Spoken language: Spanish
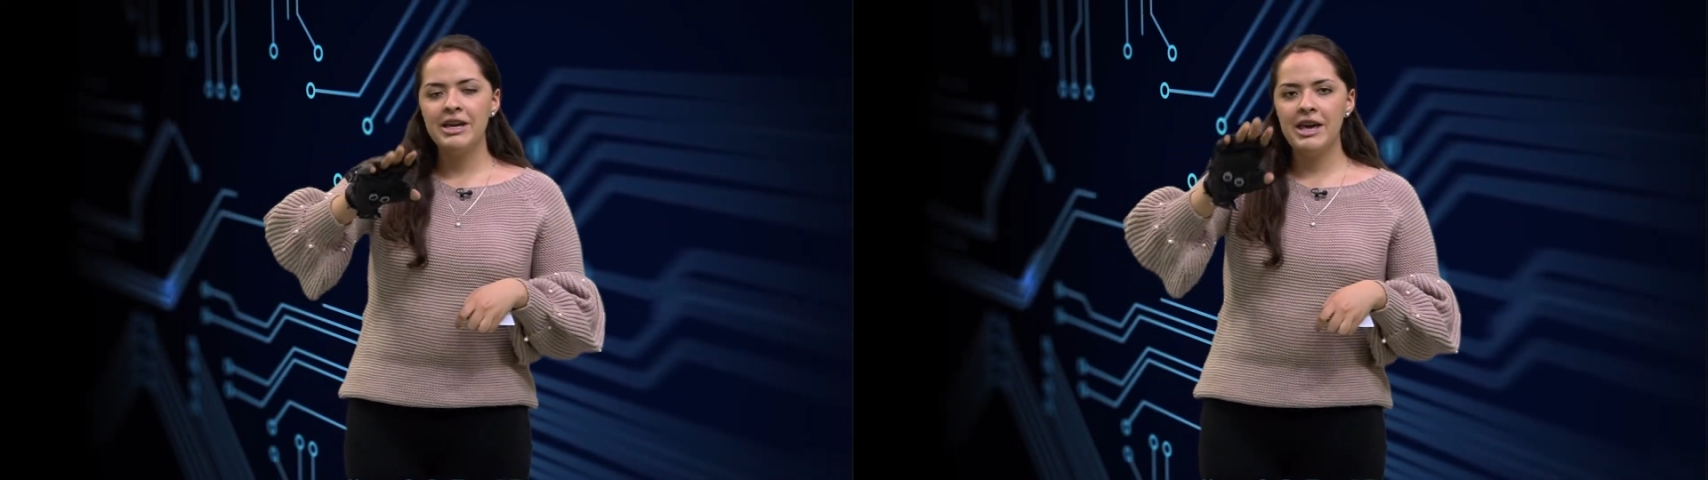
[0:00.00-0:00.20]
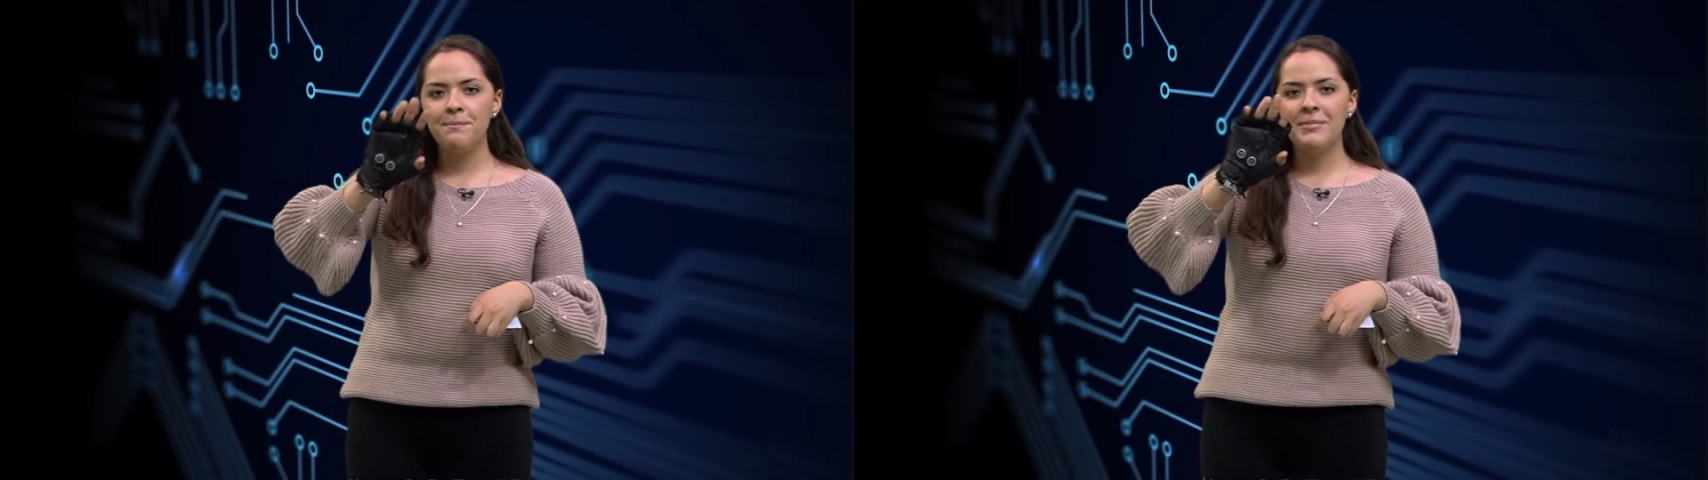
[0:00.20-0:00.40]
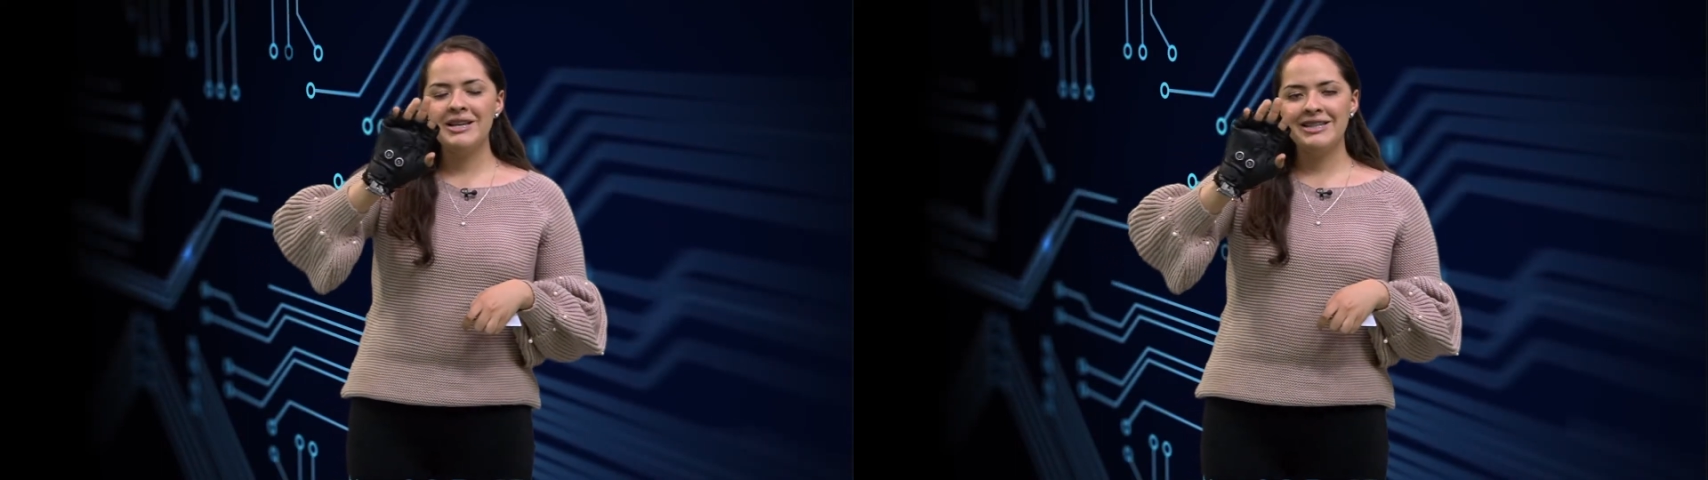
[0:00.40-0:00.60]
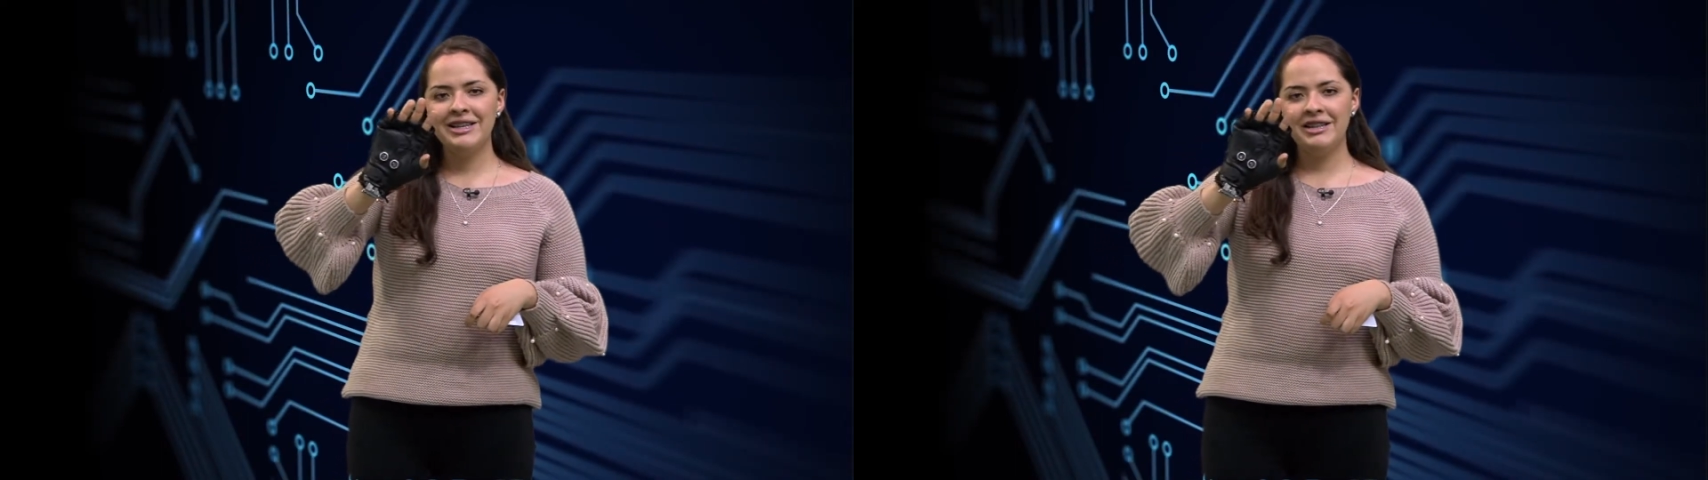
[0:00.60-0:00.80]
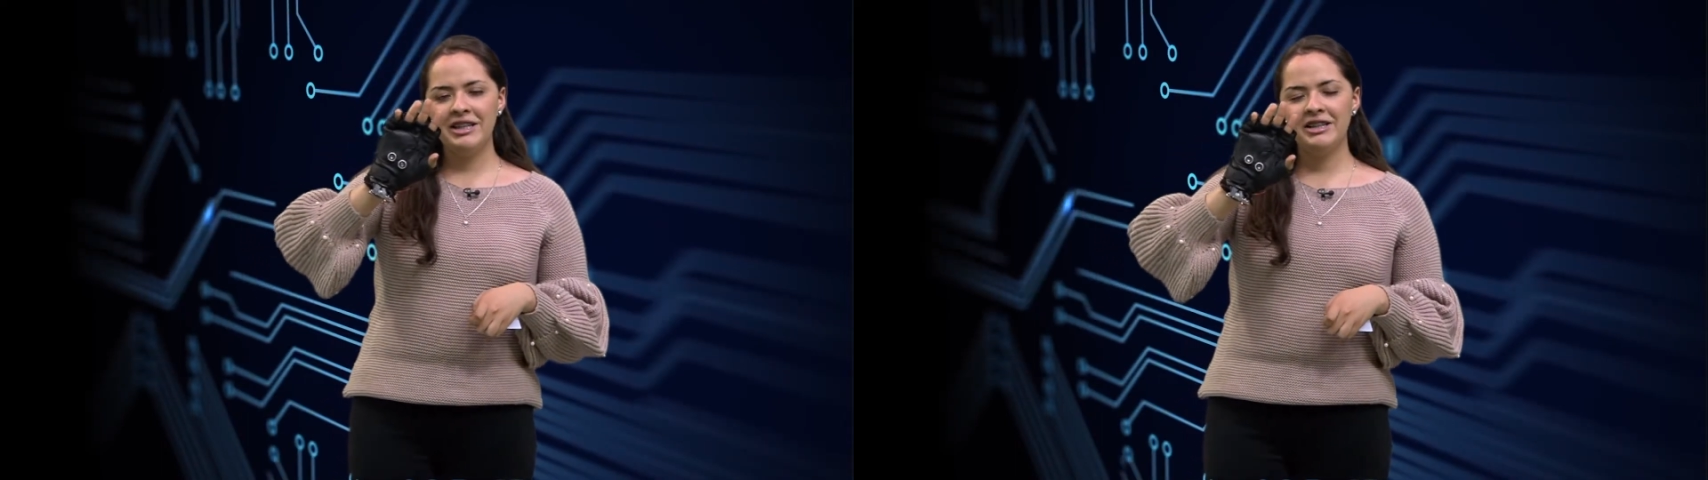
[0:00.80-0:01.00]
empieza a
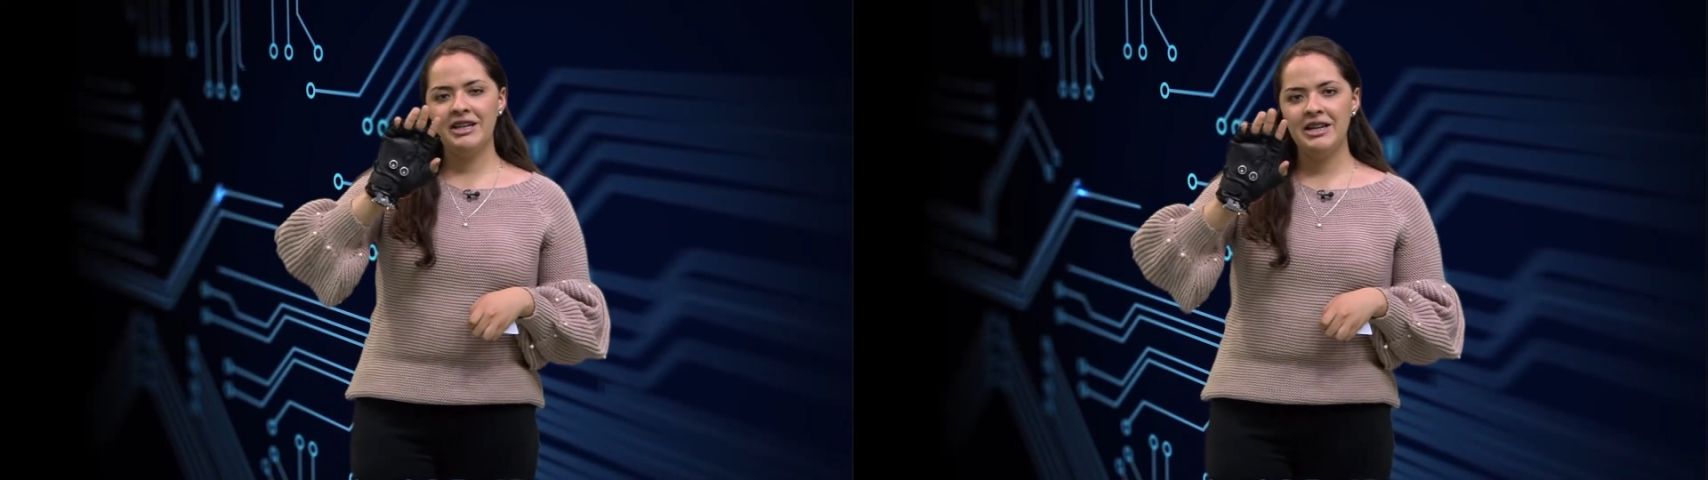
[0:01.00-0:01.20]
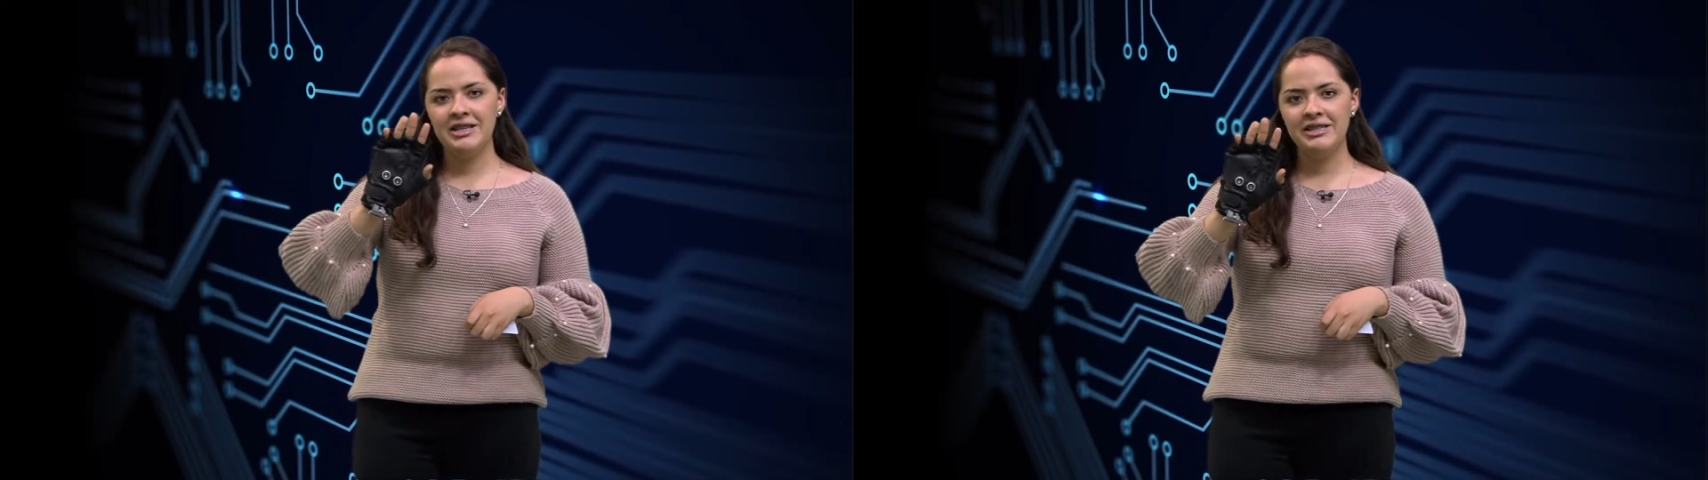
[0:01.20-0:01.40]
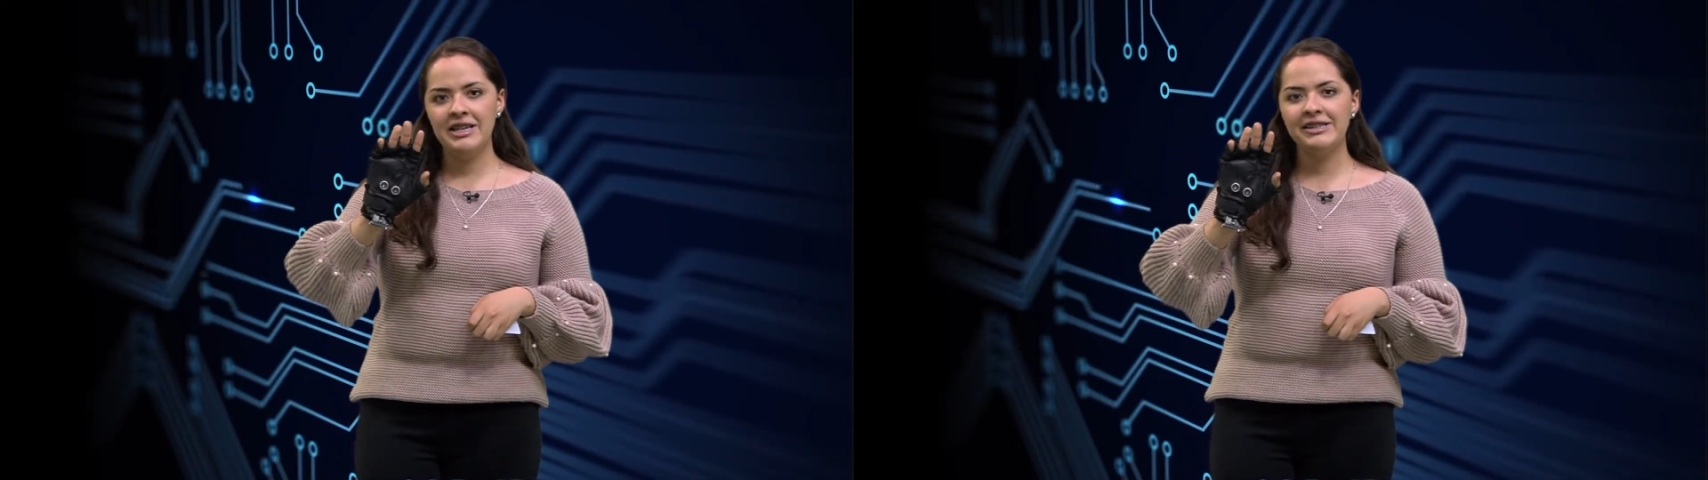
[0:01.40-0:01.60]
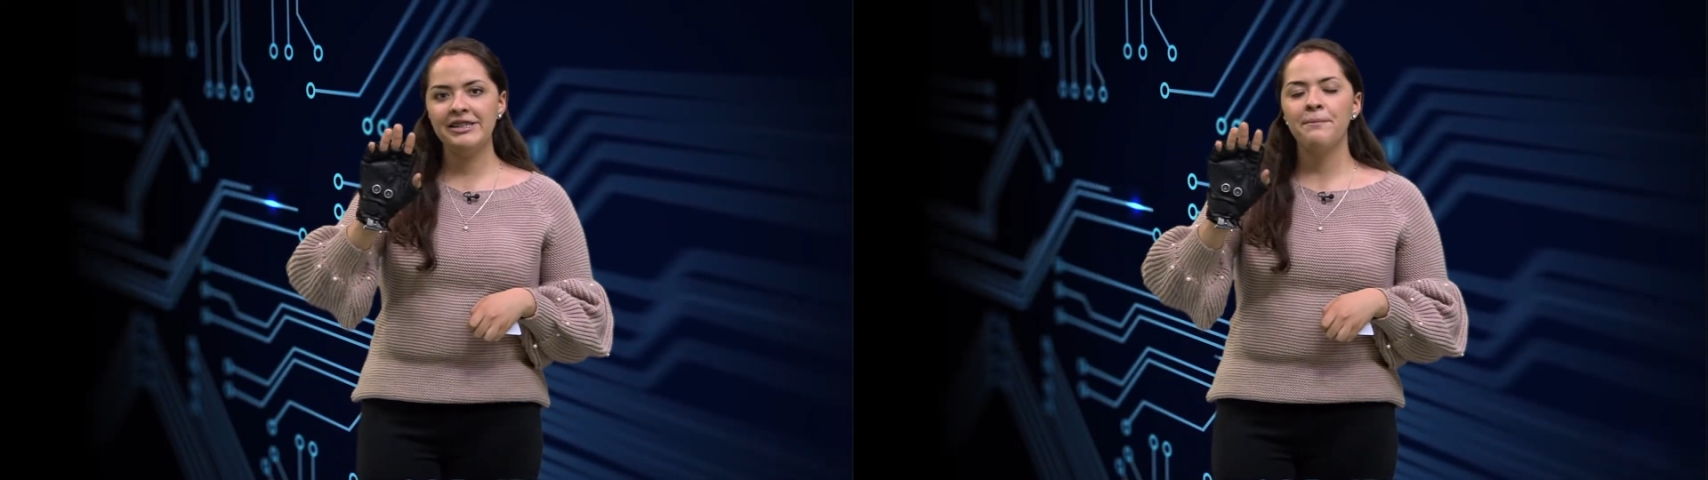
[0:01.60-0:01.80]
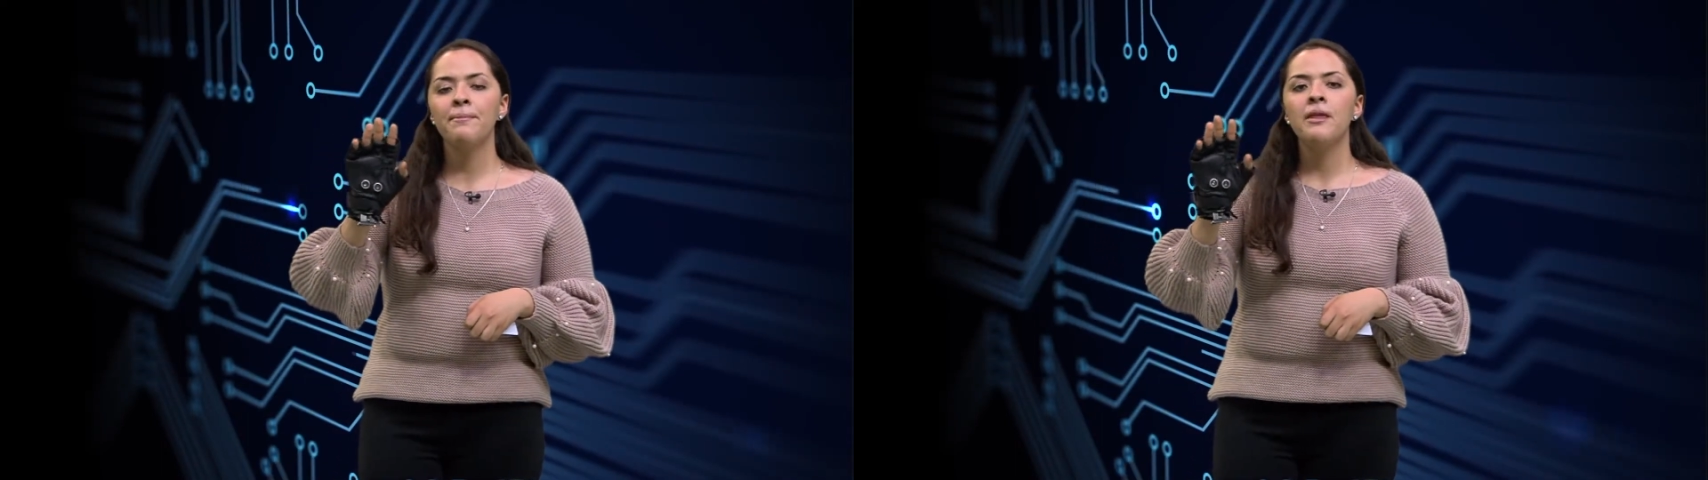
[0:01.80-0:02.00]
detectar la distancia.